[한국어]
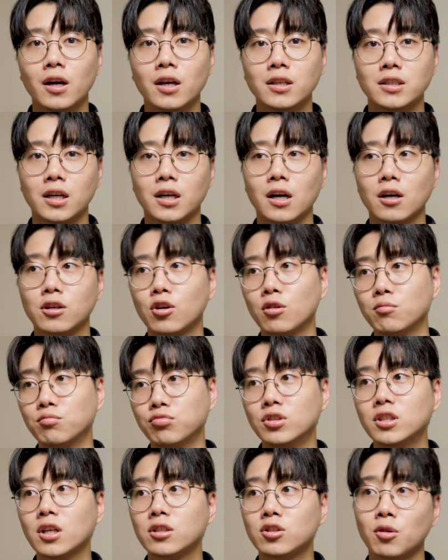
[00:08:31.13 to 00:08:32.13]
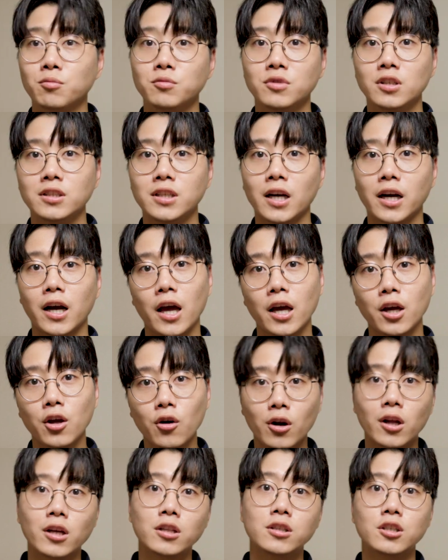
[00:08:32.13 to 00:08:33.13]
제가 그런 문제점들 제가
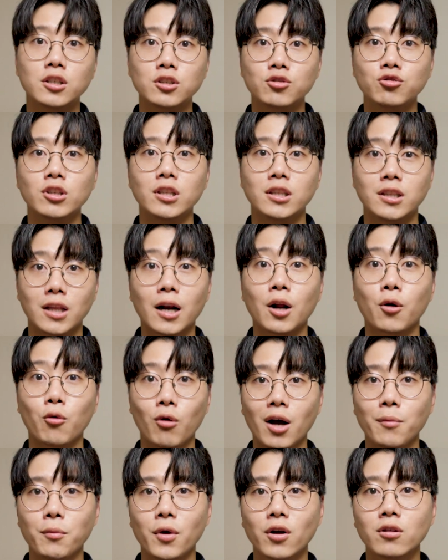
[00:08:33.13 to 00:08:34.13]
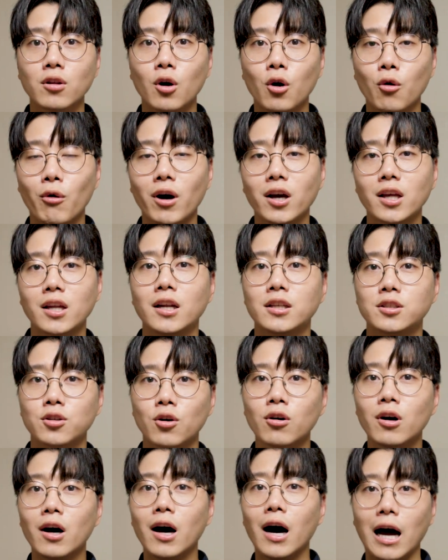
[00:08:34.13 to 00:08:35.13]
해결해드릴 수 있다라고 하면
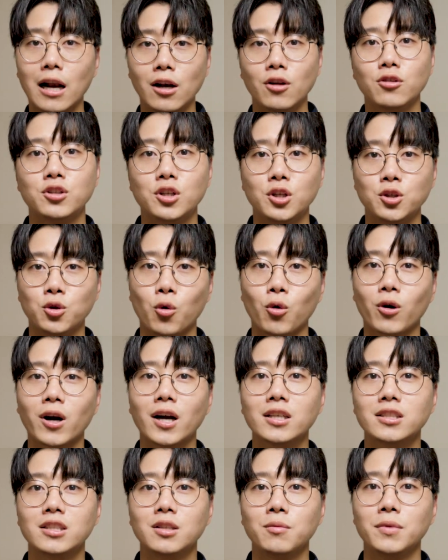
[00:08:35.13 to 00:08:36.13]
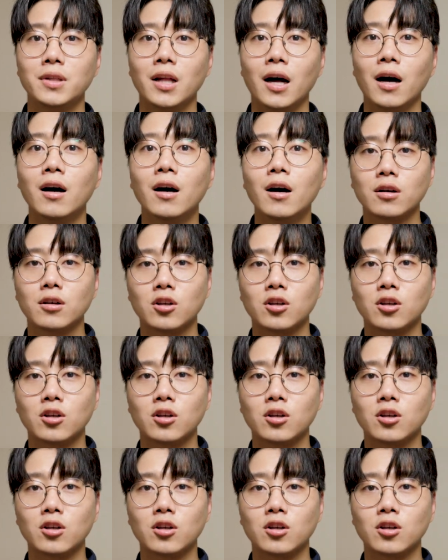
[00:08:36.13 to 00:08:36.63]
확인해서 알려드리도록 하겠습니다.